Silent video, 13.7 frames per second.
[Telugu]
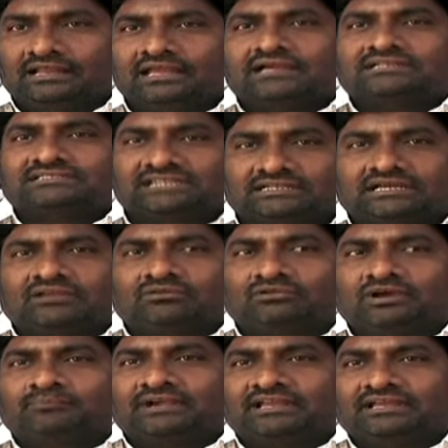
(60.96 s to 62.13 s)
అనేక చట్టాలు
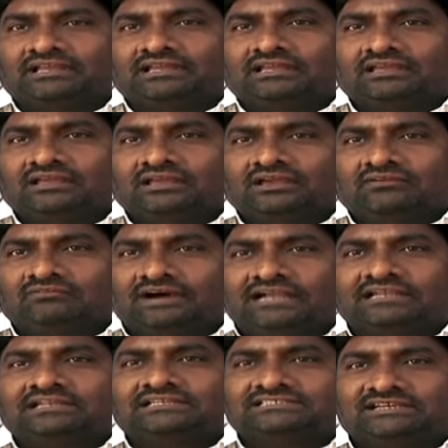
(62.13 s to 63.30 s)
ఉన్నప్పటికీ
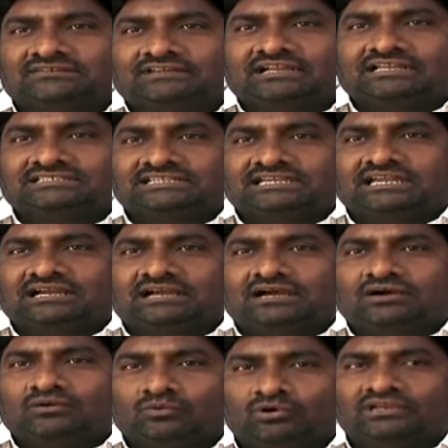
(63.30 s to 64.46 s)
వాటిని సవరణ చేయక
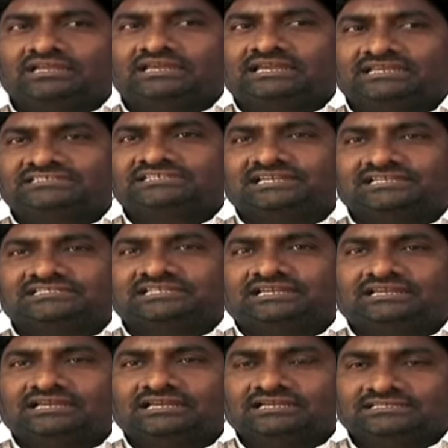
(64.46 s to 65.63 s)
ఓన్లీ ఎస్సీ ఎస్టీ
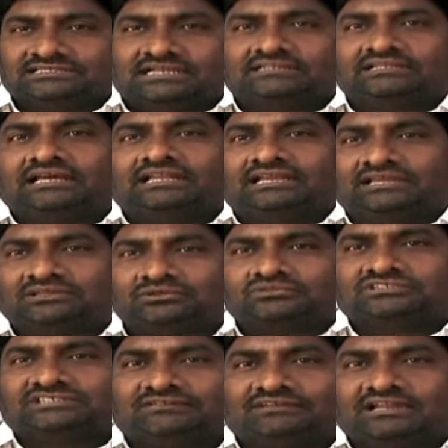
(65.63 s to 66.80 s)
చట్టాన్ని ఎందుకు
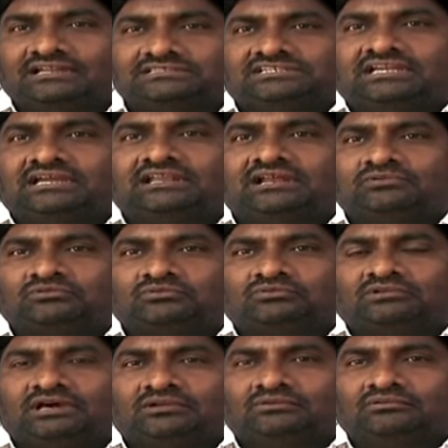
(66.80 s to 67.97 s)
సవరణ
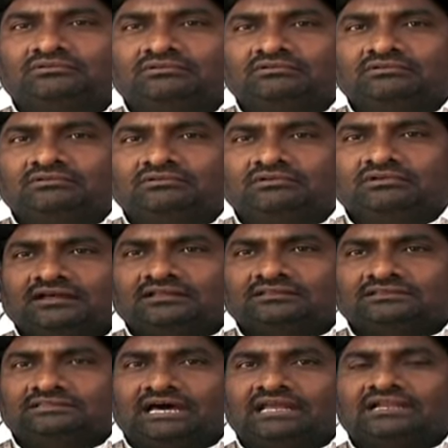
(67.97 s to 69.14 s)
చేయాలనుకుంటున్నారు
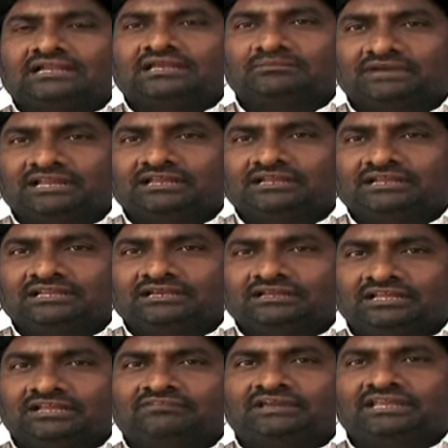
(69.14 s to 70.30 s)
దానిని మరి
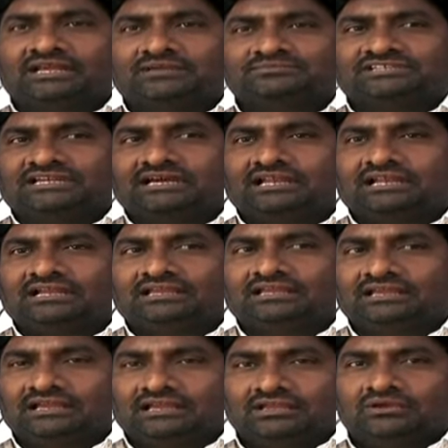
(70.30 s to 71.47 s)
నిర్వీర్యం చేయాలని
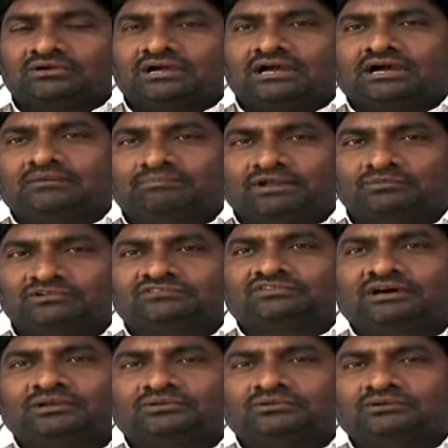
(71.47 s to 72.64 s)
ఈ యొక్క
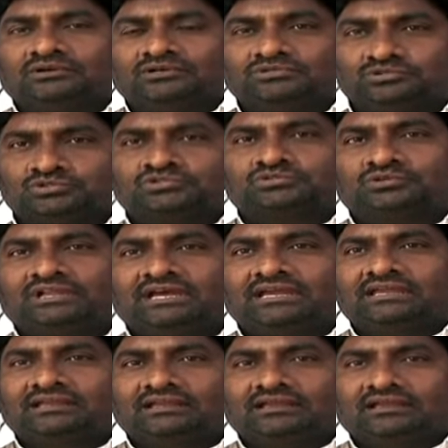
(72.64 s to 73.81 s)
ప్రభుత్వాలు
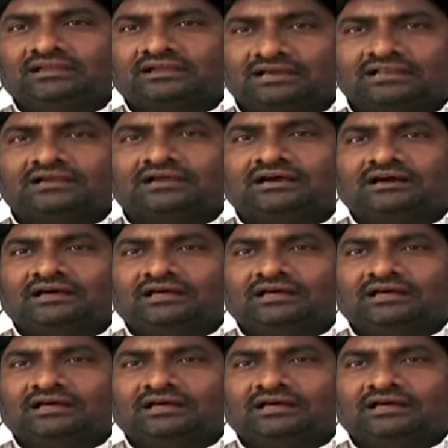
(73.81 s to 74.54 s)
చూస్తున్నాయి కనుక